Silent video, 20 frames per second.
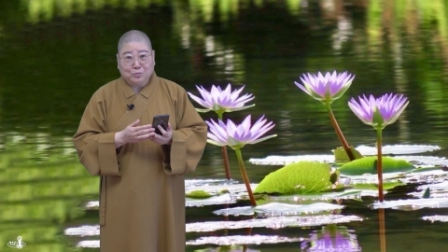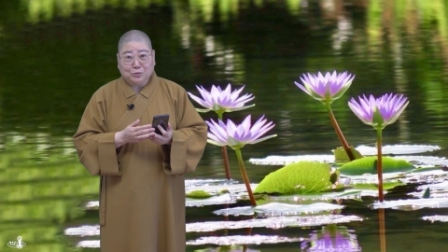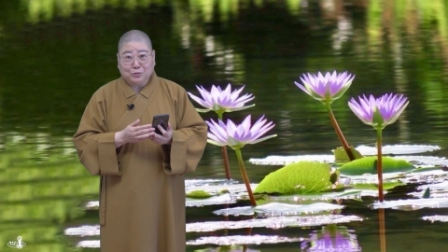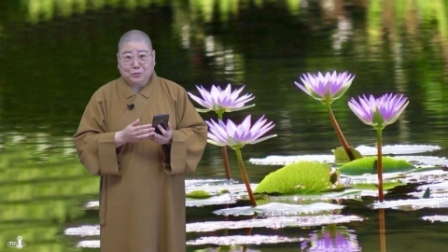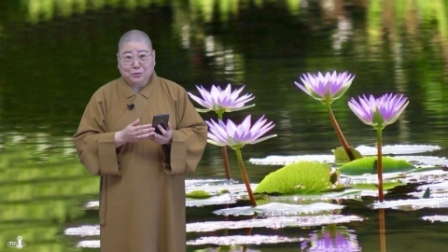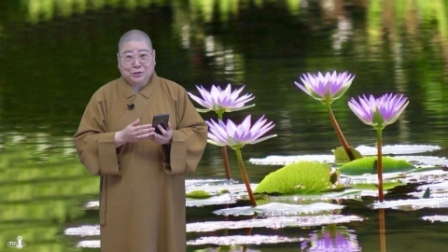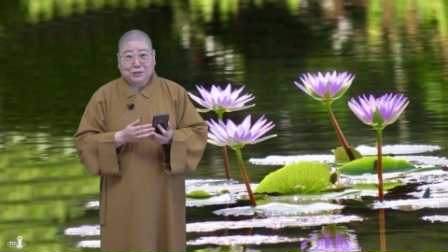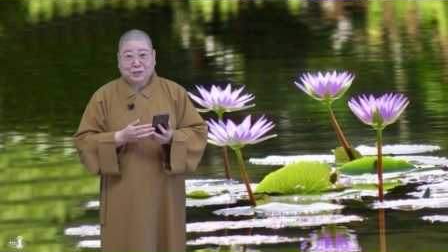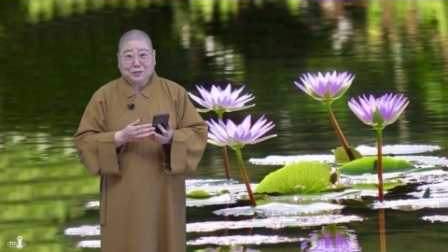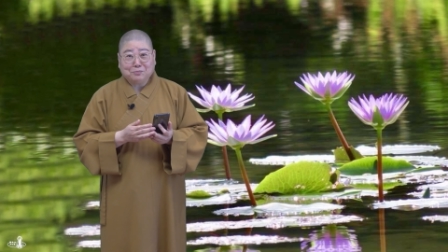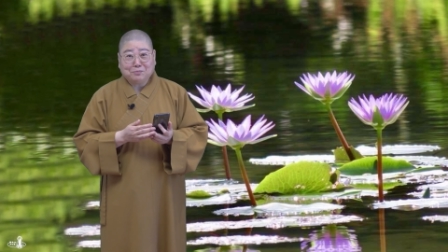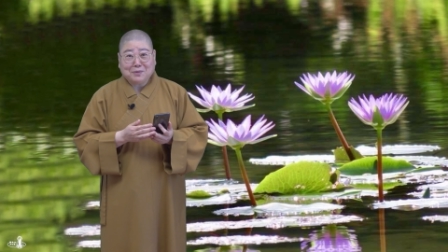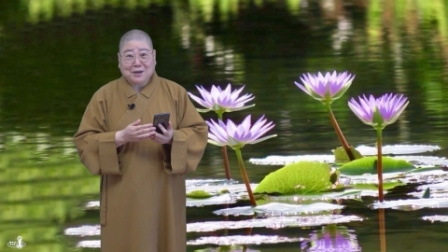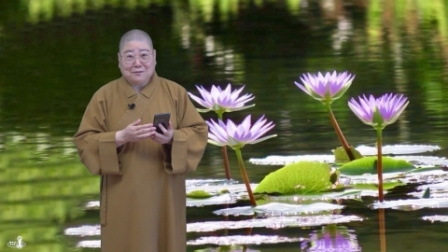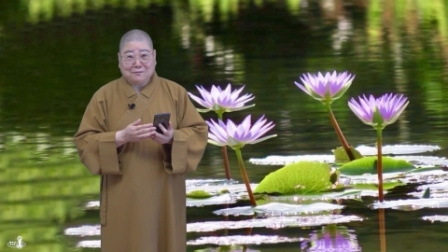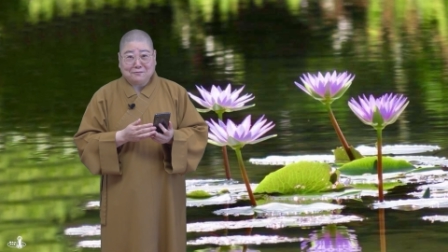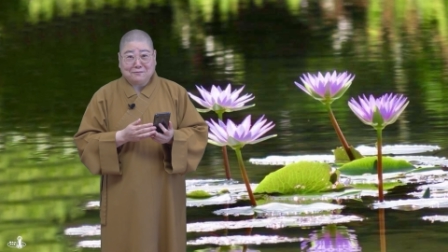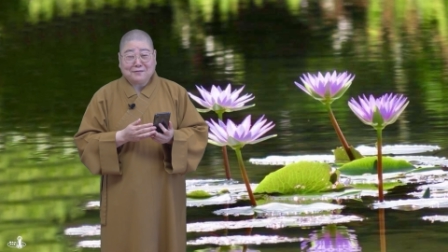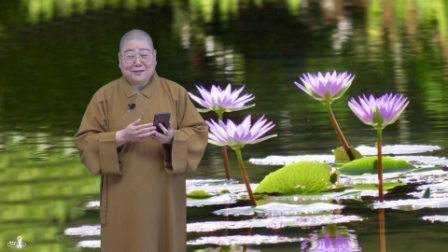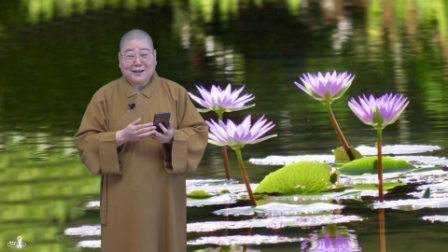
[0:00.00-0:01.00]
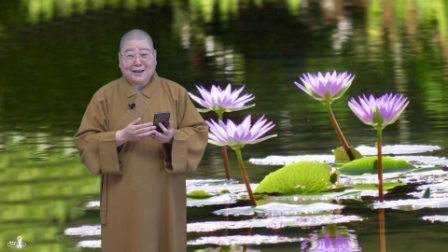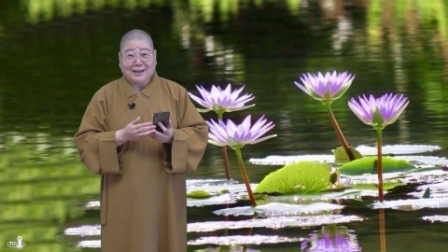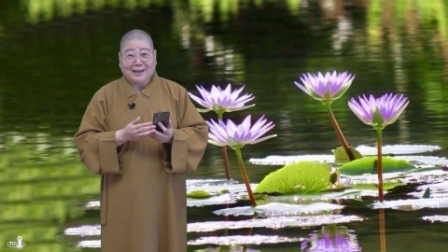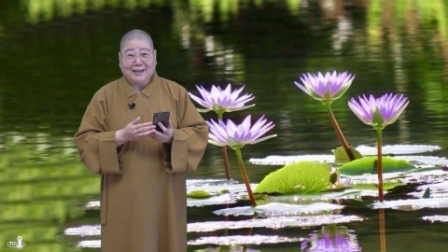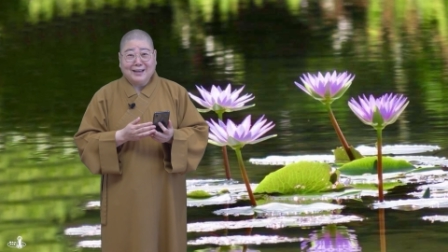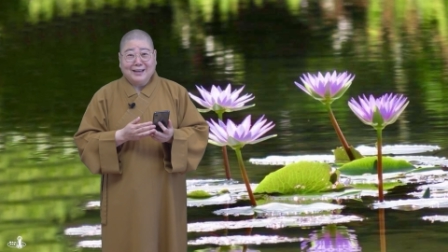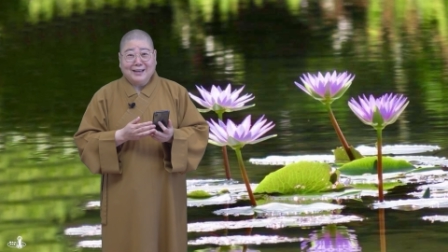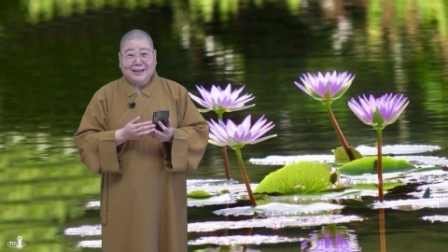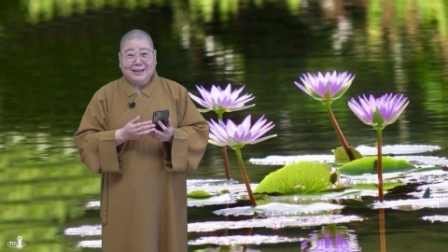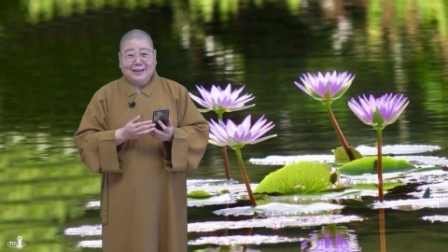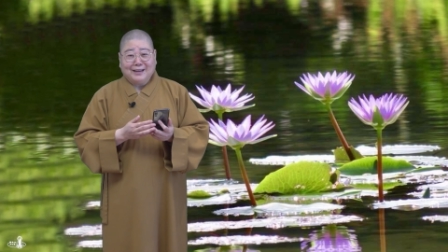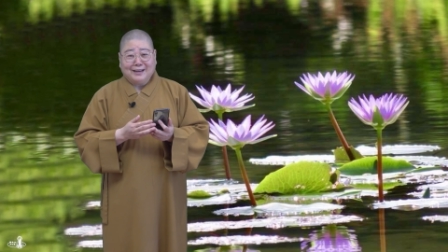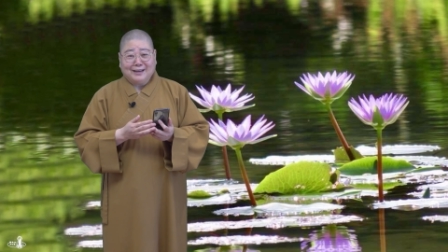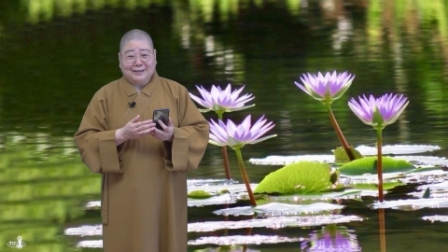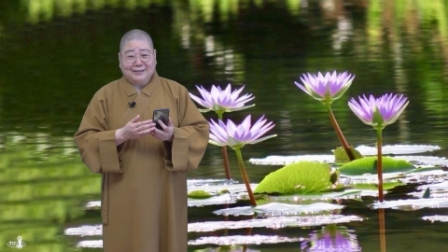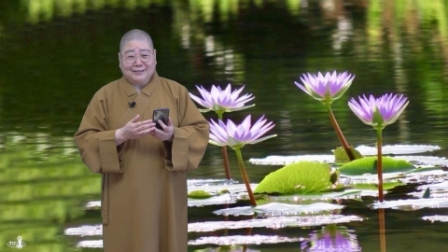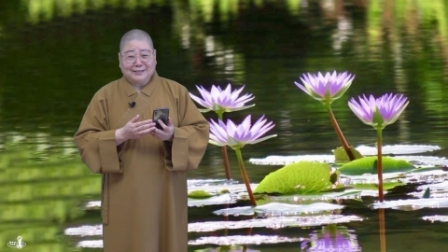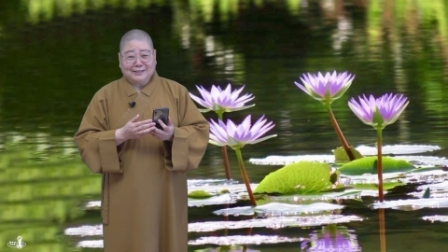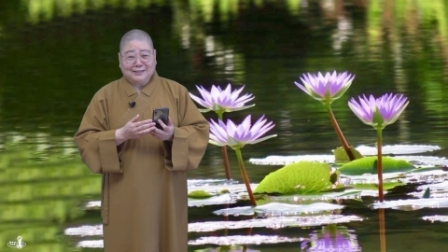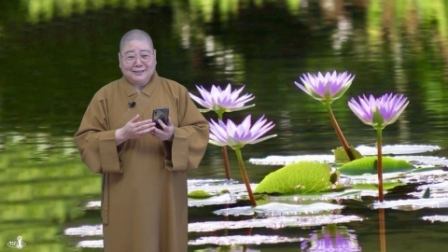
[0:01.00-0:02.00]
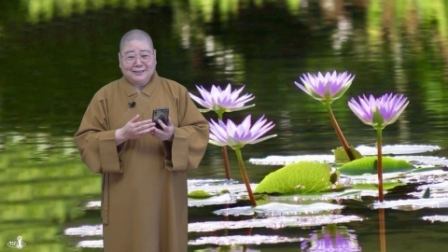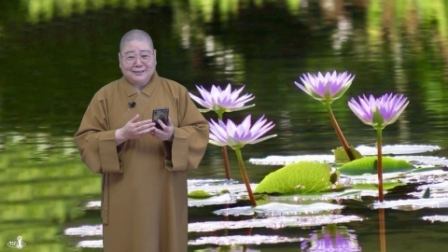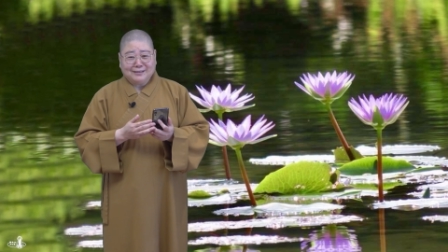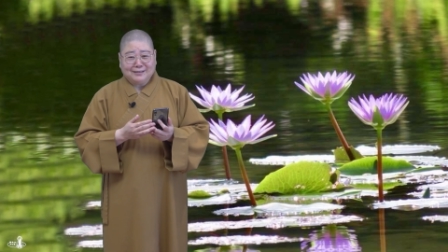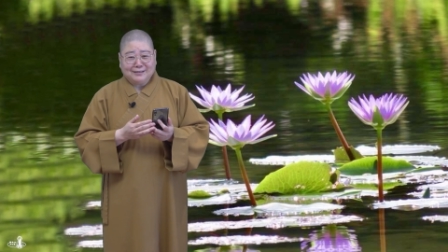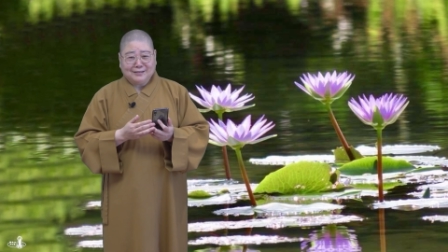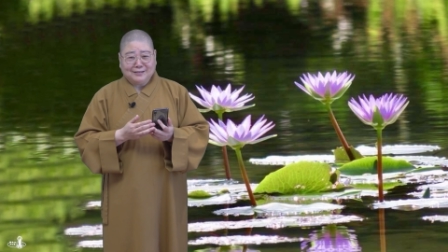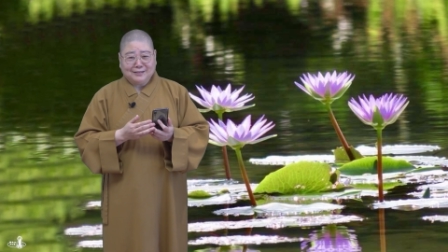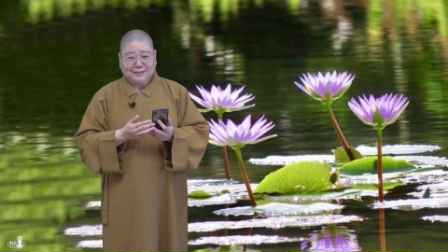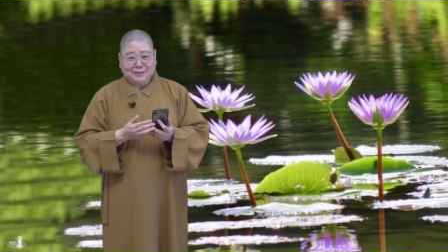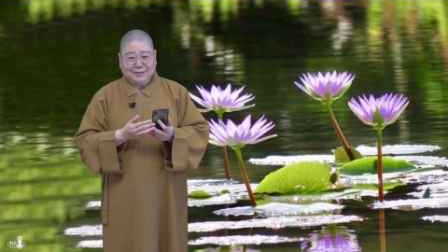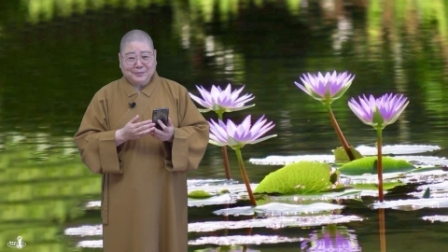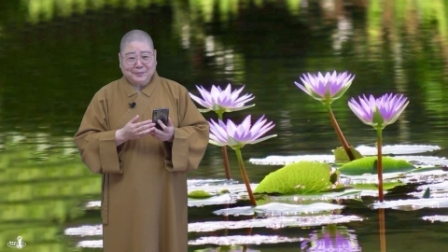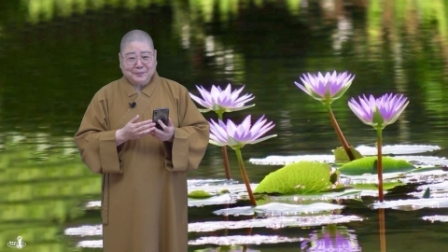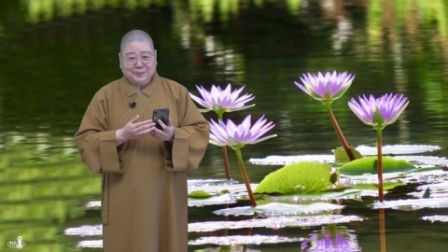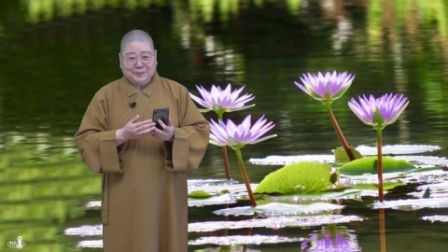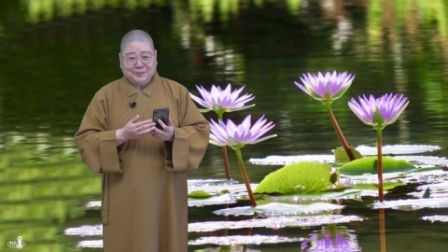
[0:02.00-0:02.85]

不是办法啊。这个，